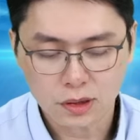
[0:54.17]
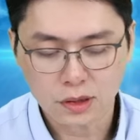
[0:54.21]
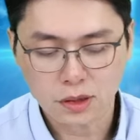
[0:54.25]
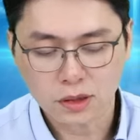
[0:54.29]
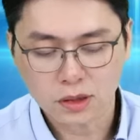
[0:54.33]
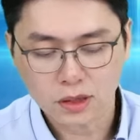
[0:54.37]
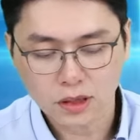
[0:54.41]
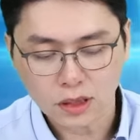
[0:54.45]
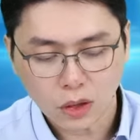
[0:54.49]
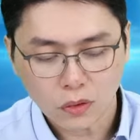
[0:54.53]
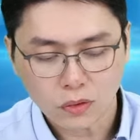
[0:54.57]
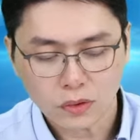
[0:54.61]
是
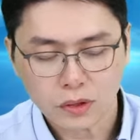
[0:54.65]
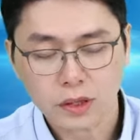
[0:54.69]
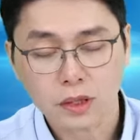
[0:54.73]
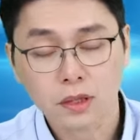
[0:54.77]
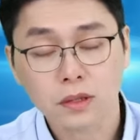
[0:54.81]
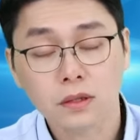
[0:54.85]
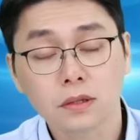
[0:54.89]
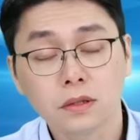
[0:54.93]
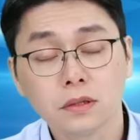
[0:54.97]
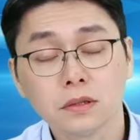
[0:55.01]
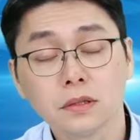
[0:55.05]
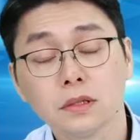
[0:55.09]
小跌
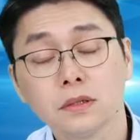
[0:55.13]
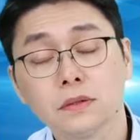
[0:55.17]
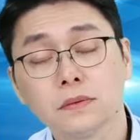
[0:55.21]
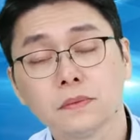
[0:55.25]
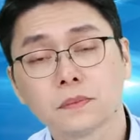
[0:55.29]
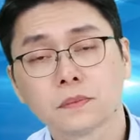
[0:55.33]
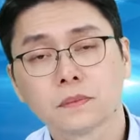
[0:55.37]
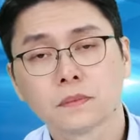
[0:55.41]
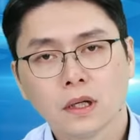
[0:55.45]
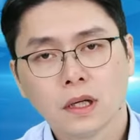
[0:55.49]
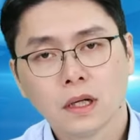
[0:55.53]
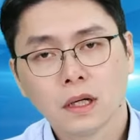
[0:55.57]
而已。
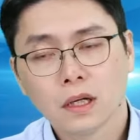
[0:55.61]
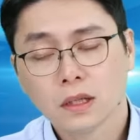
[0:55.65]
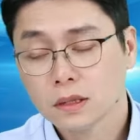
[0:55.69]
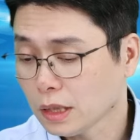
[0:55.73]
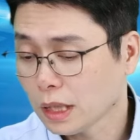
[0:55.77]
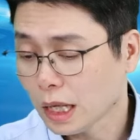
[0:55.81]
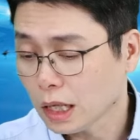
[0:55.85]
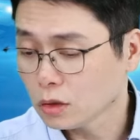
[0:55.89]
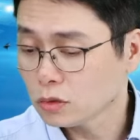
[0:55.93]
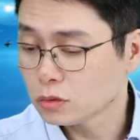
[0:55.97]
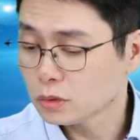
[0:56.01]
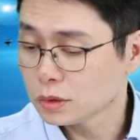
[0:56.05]
那
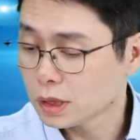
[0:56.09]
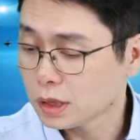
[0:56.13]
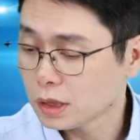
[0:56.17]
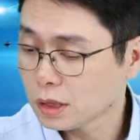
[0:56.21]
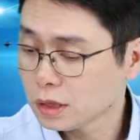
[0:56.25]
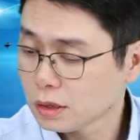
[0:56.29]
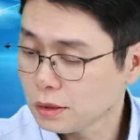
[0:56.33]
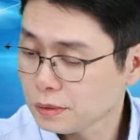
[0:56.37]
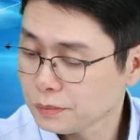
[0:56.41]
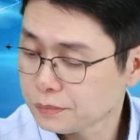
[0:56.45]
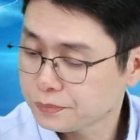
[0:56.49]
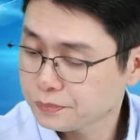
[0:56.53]
雅股
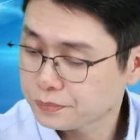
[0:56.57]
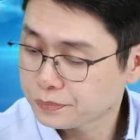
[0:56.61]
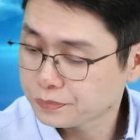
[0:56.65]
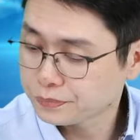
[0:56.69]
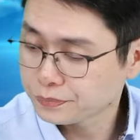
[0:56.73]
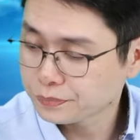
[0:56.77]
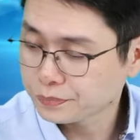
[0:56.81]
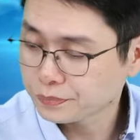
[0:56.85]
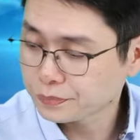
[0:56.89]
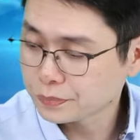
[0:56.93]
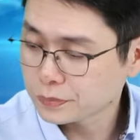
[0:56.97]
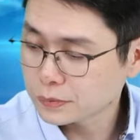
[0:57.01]
呢，
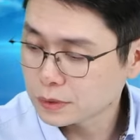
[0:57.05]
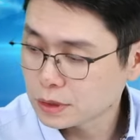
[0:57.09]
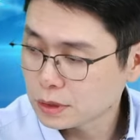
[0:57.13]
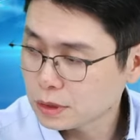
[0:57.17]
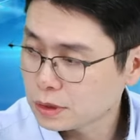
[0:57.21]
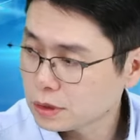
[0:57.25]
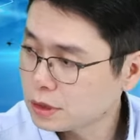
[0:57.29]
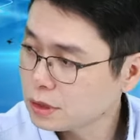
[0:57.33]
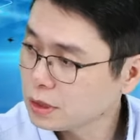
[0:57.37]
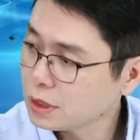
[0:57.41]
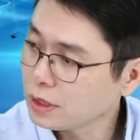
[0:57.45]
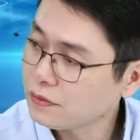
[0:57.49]

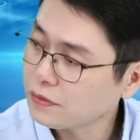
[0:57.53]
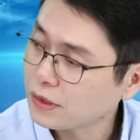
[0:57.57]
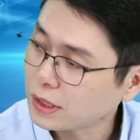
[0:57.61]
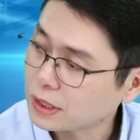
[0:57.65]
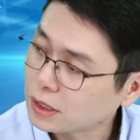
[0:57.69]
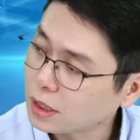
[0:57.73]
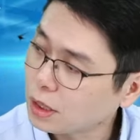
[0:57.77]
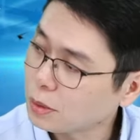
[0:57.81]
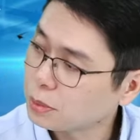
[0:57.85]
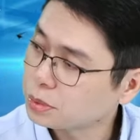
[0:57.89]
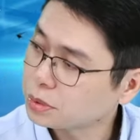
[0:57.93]
今天反倒